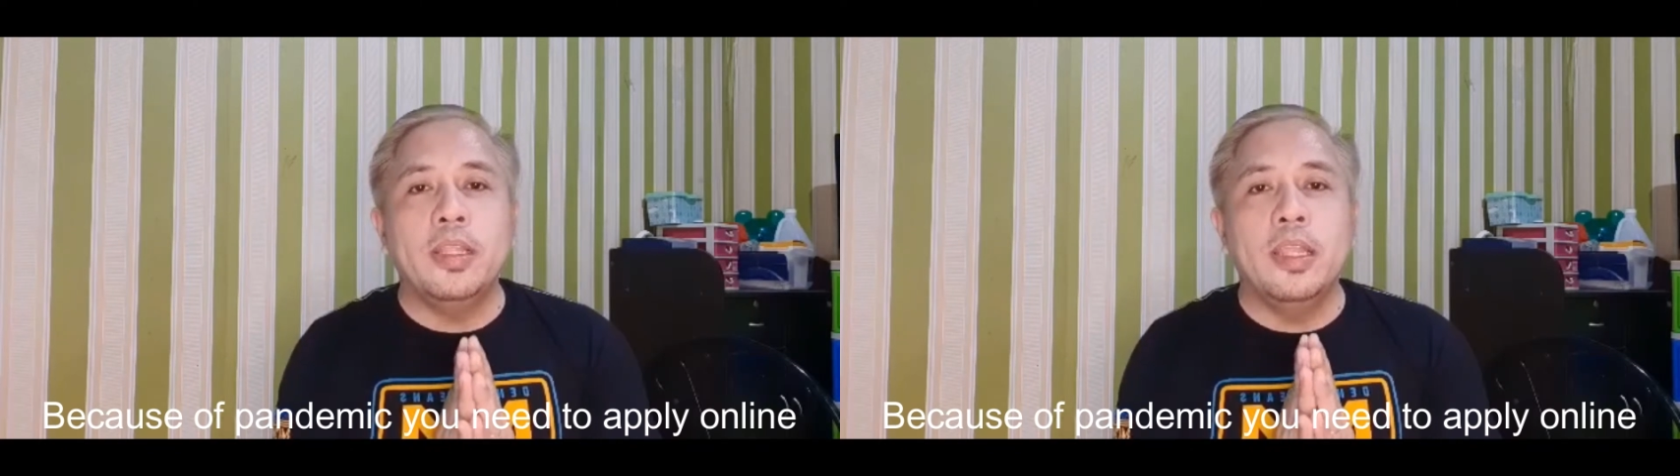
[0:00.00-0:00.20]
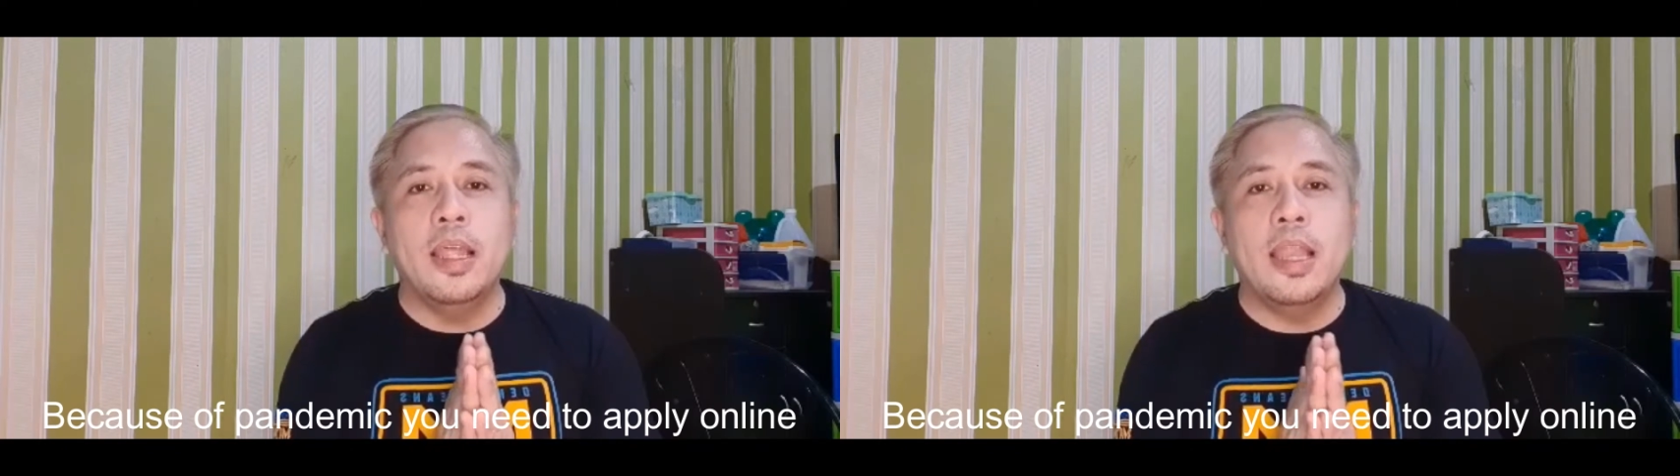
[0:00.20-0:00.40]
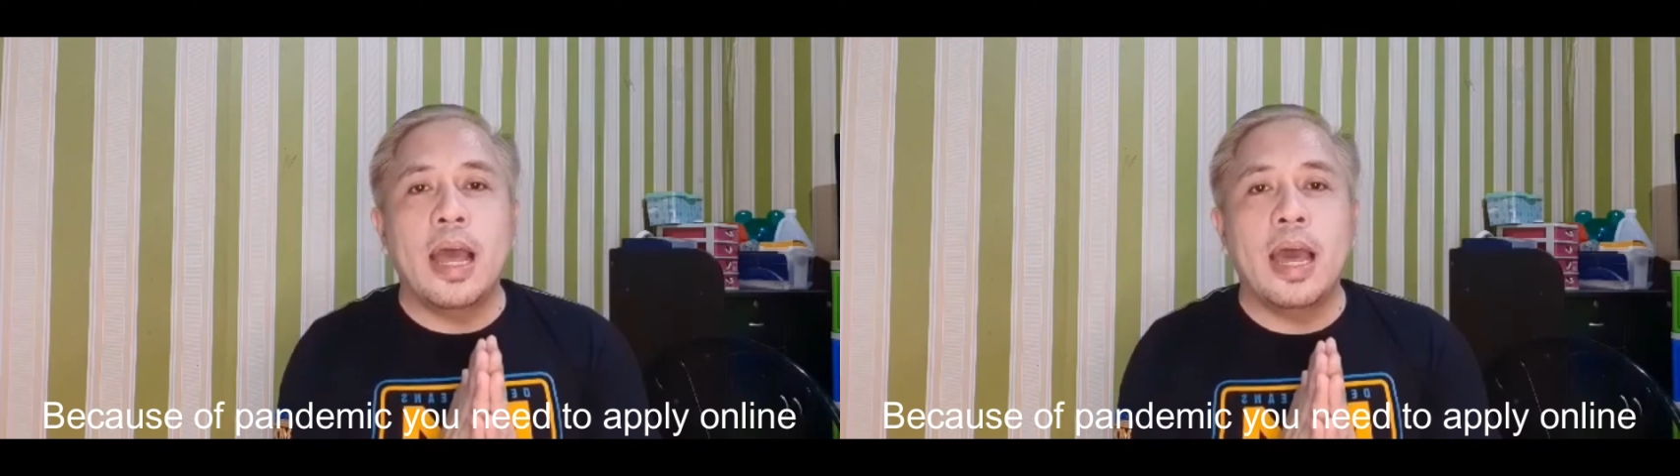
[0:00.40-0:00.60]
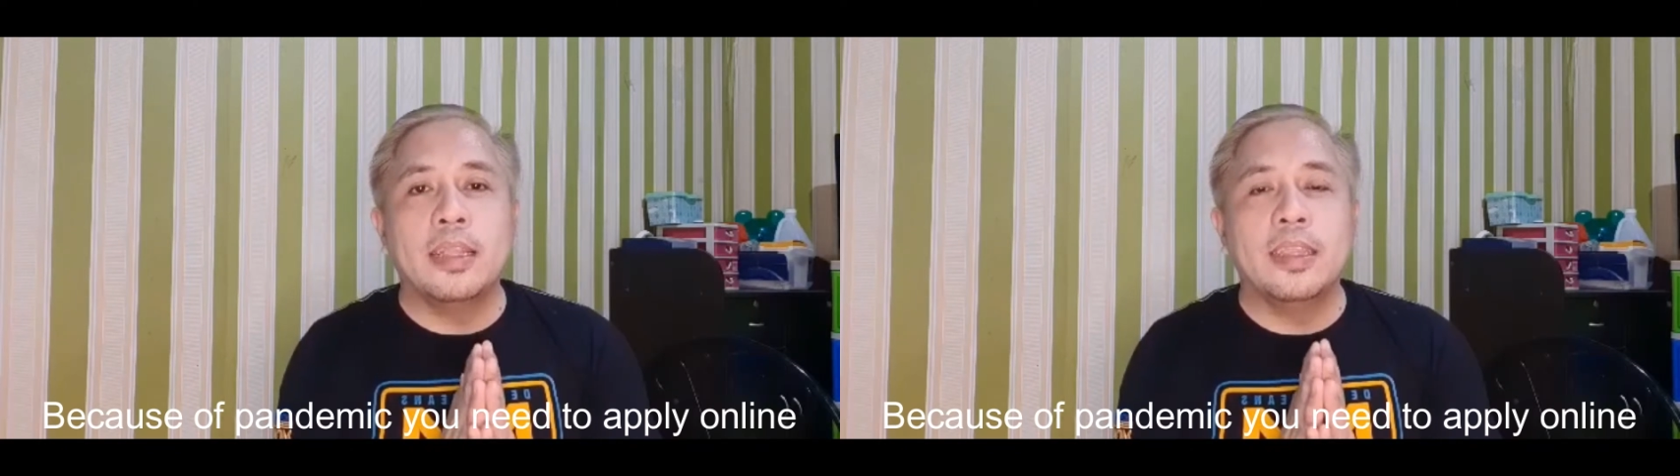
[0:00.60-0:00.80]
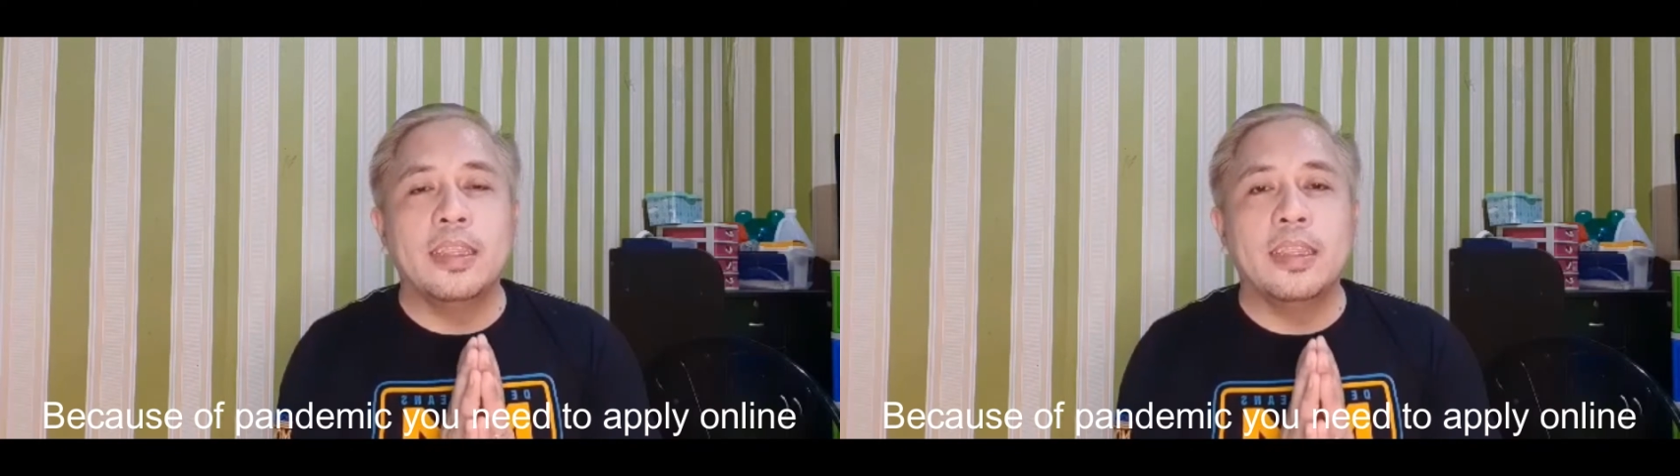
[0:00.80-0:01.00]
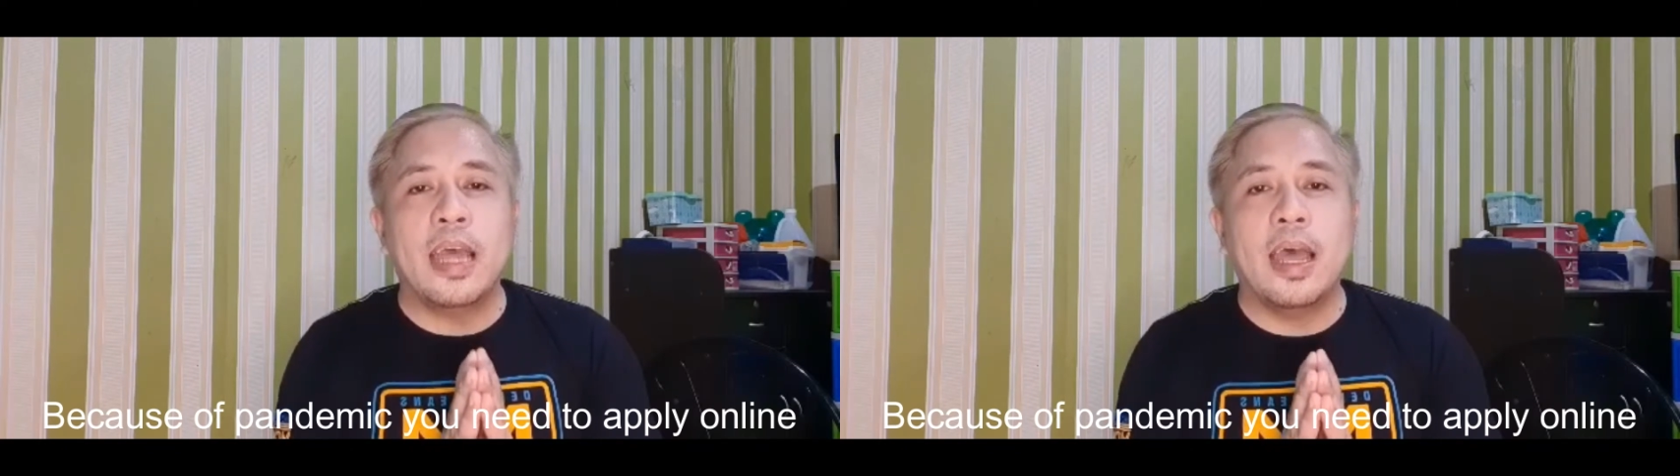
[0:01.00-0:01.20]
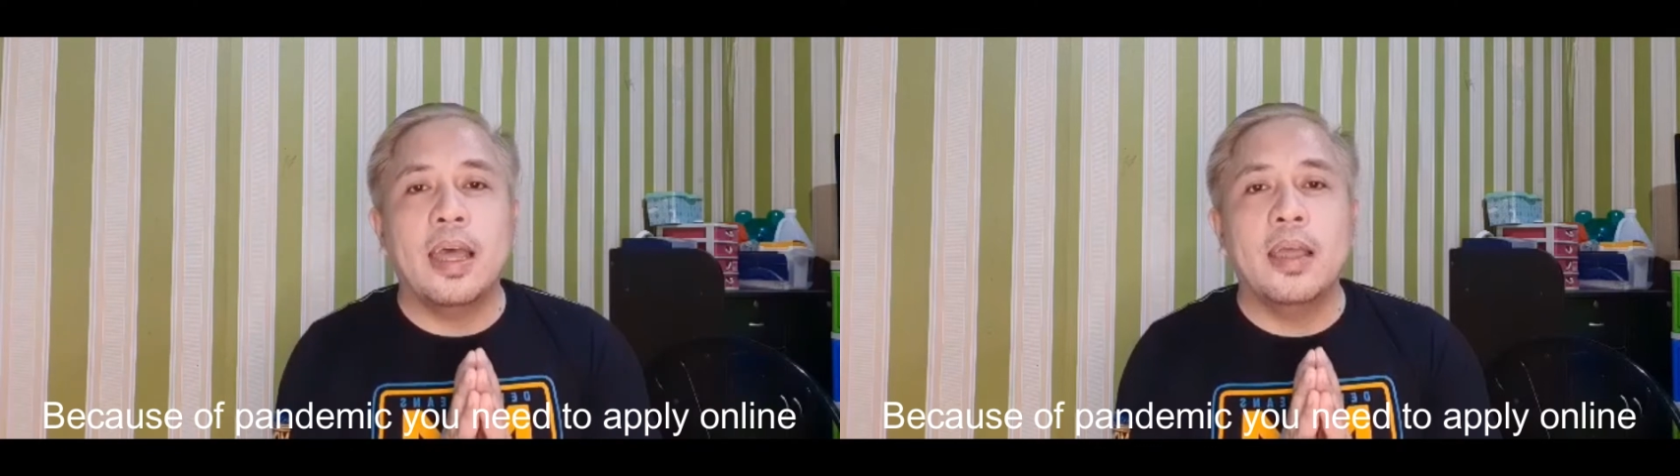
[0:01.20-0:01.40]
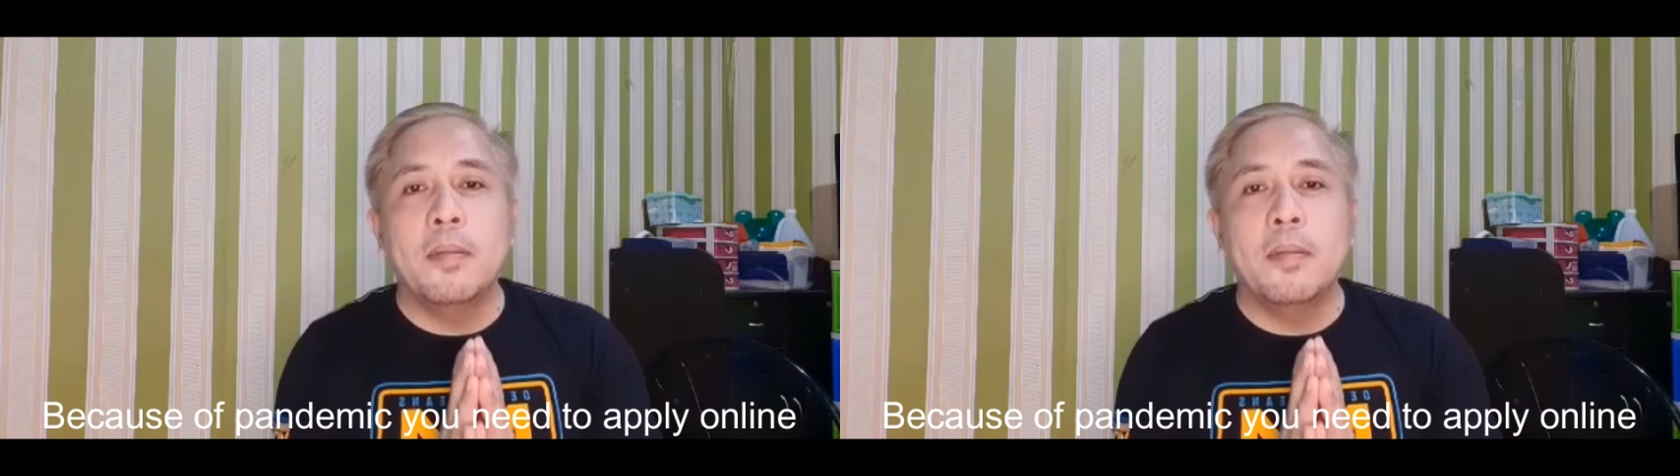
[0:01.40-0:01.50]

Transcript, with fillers: nila lahat na